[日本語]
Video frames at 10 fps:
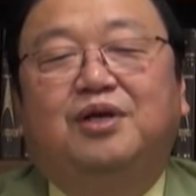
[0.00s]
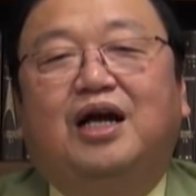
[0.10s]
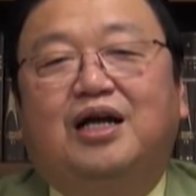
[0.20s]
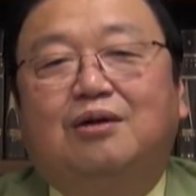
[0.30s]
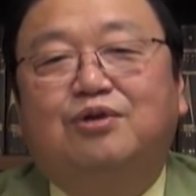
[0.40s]
未
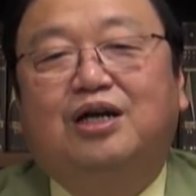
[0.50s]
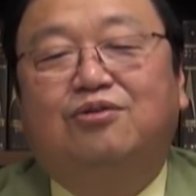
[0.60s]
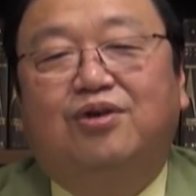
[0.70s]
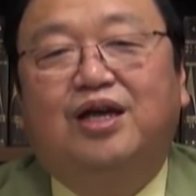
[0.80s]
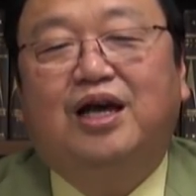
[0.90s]
来が
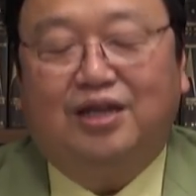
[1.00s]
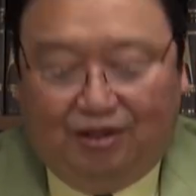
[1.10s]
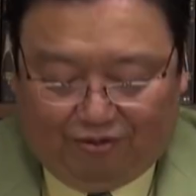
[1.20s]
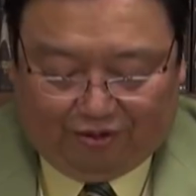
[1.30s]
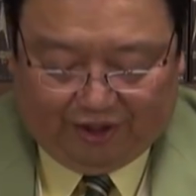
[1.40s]
ブライトの部屋
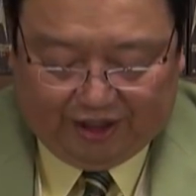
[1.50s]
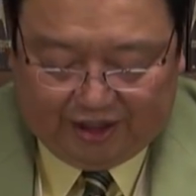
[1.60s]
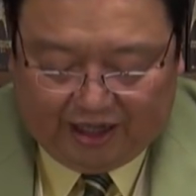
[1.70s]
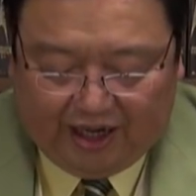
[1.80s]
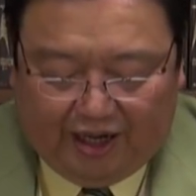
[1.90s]
に行くとで
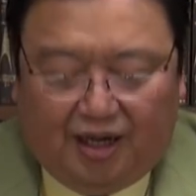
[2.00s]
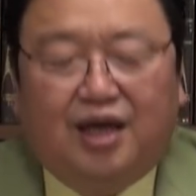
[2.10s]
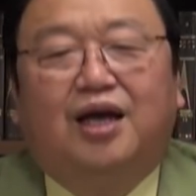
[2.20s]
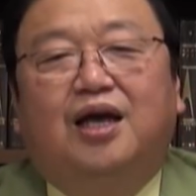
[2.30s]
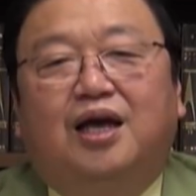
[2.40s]
すね、
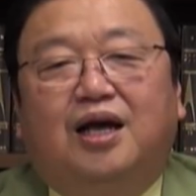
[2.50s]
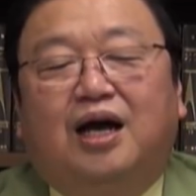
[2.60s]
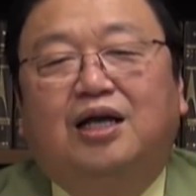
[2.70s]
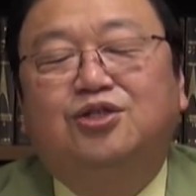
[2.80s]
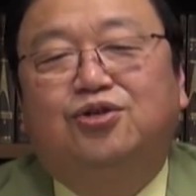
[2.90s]

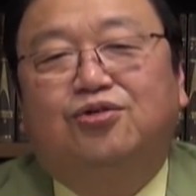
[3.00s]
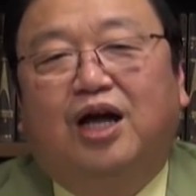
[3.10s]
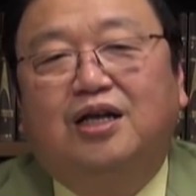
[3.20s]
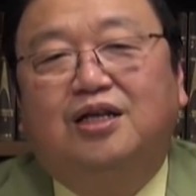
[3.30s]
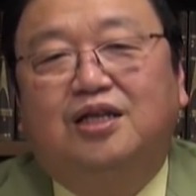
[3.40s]
えー、館長
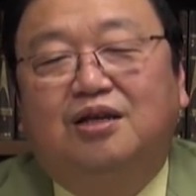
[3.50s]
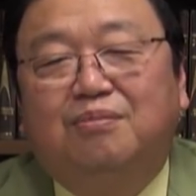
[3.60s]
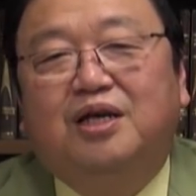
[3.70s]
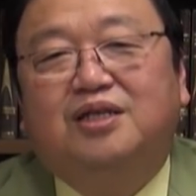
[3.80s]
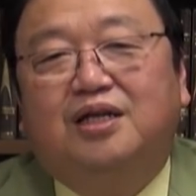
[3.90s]
代理に
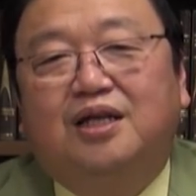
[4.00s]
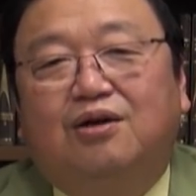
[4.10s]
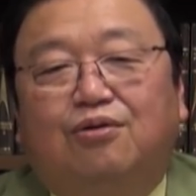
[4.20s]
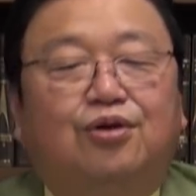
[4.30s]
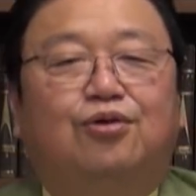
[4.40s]
任命され
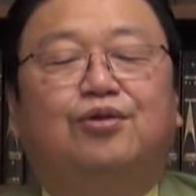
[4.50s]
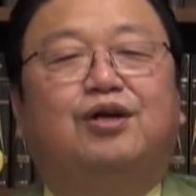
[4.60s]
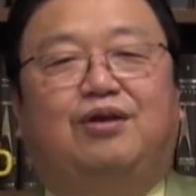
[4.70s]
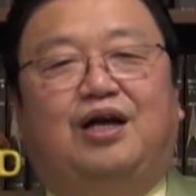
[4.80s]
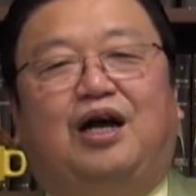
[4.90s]
て、これを読ん
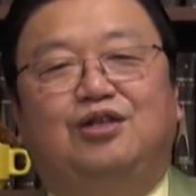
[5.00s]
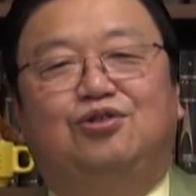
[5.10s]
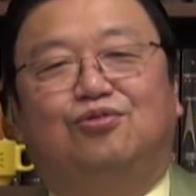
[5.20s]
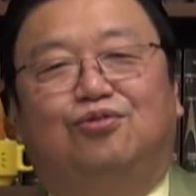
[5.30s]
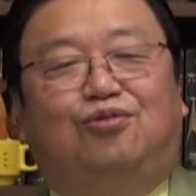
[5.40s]
でくれ、館
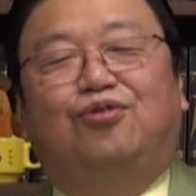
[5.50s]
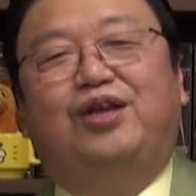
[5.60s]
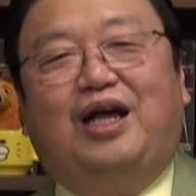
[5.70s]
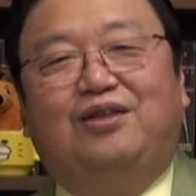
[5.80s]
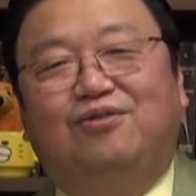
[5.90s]
長の
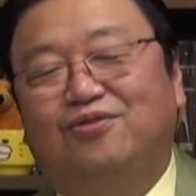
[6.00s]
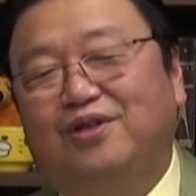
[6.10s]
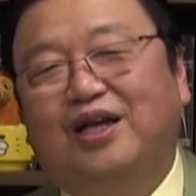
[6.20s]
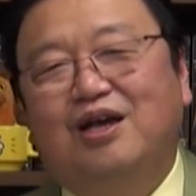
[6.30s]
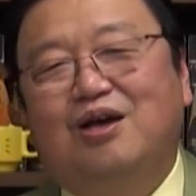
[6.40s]
心得だってこ
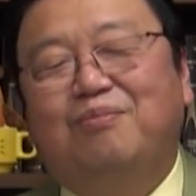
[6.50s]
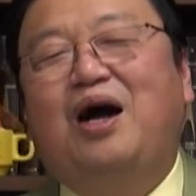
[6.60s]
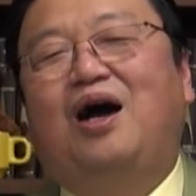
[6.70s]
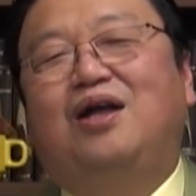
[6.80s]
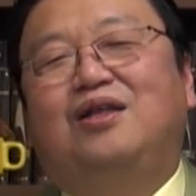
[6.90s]
とで、
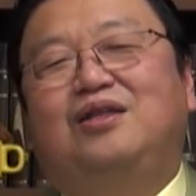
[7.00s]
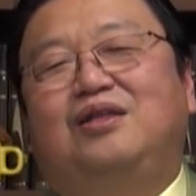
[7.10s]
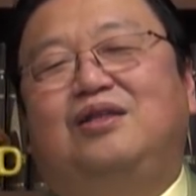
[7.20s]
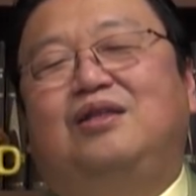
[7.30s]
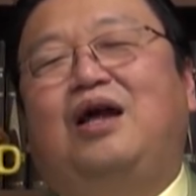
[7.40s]
まあ
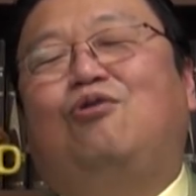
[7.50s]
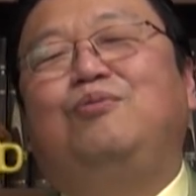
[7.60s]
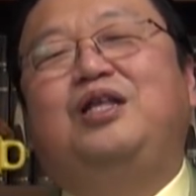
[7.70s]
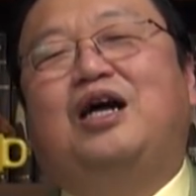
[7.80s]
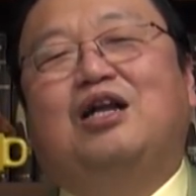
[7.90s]
寝
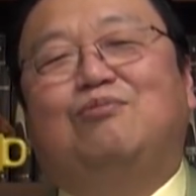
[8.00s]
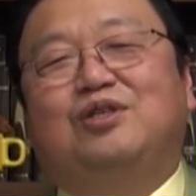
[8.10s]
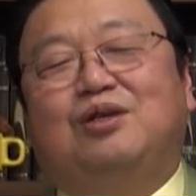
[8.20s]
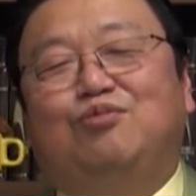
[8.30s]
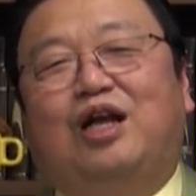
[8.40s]
込みながらも
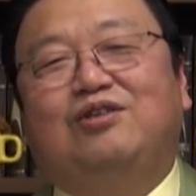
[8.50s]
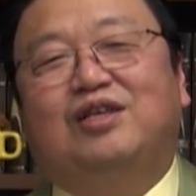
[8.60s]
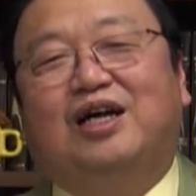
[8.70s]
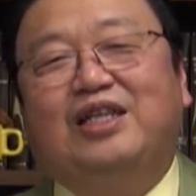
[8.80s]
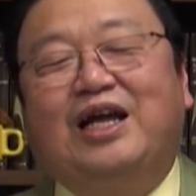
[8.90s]
ですね、ブライト
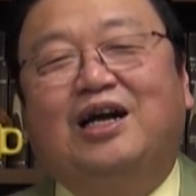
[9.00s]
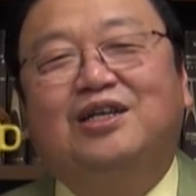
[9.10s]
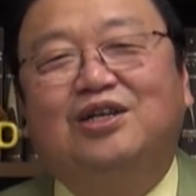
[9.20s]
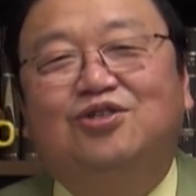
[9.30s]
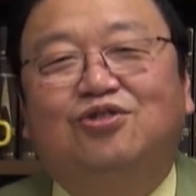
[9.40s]
さんが手書
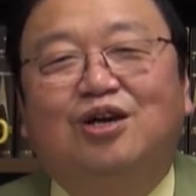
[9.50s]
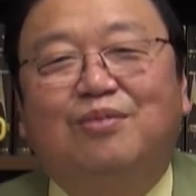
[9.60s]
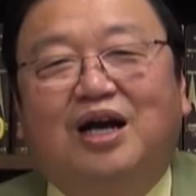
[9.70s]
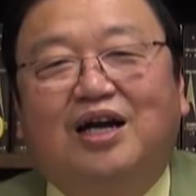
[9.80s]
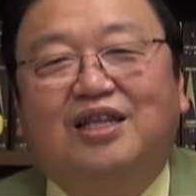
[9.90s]
きで一生懸
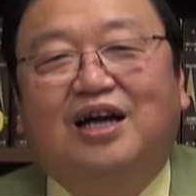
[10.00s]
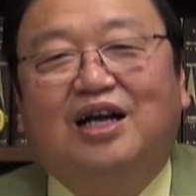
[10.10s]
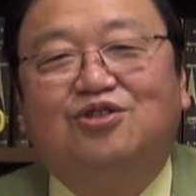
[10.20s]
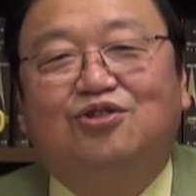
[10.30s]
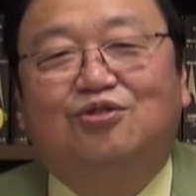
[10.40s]
命書いた
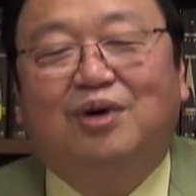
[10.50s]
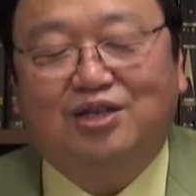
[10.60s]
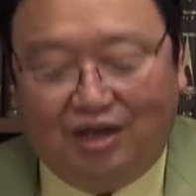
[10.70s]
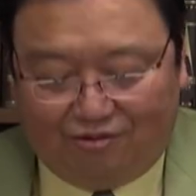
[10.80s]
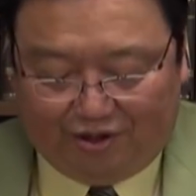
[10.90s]
館長の
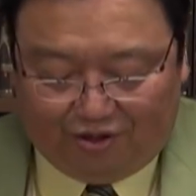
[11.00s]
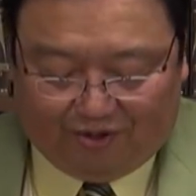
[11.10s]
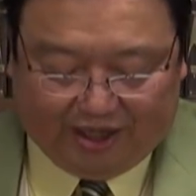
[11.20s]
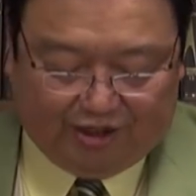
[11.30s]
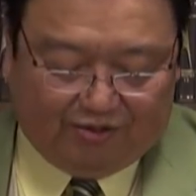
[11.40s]
マニュアルという
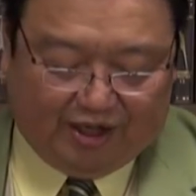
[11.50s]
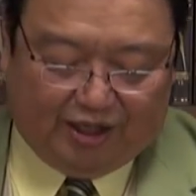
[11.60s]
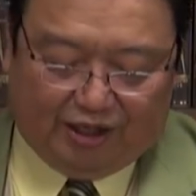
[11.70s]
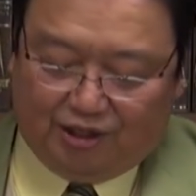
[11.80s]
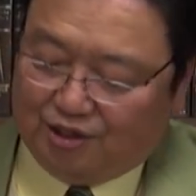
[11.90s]
のを渡すわ
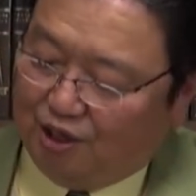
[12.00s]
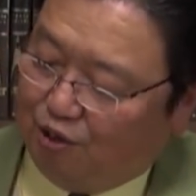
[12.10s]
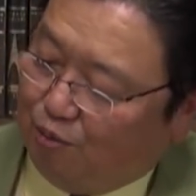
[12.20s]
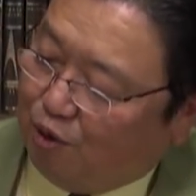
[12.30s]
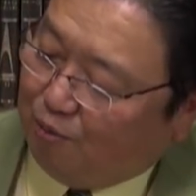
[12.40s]
けなんです
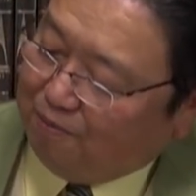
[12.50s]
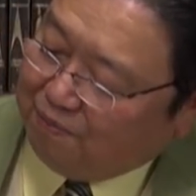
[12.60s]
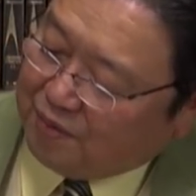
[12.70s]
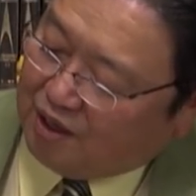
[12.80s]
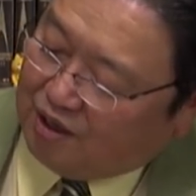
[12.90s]
けども、
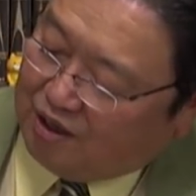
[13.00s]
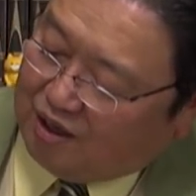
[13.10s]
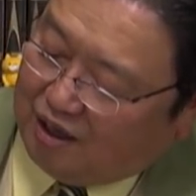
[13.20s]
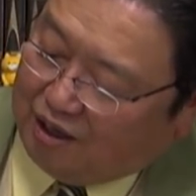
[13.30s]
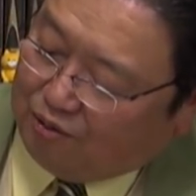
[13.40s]

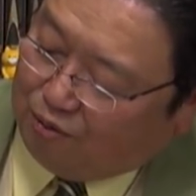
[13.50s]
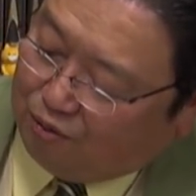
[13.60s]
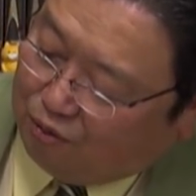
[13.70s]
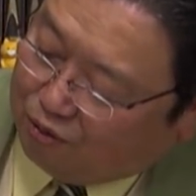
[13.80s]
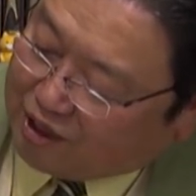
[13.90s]
あ
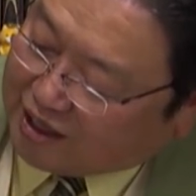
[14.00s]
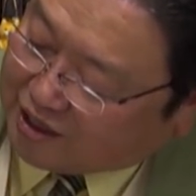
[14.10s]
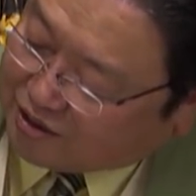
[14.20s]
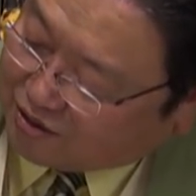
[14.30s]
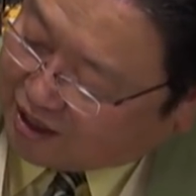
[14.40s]
の、ここな
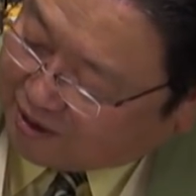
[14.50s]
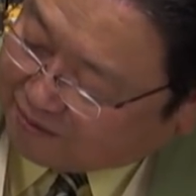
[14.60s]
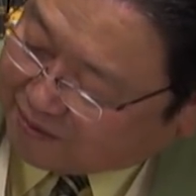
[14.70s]
んですよね。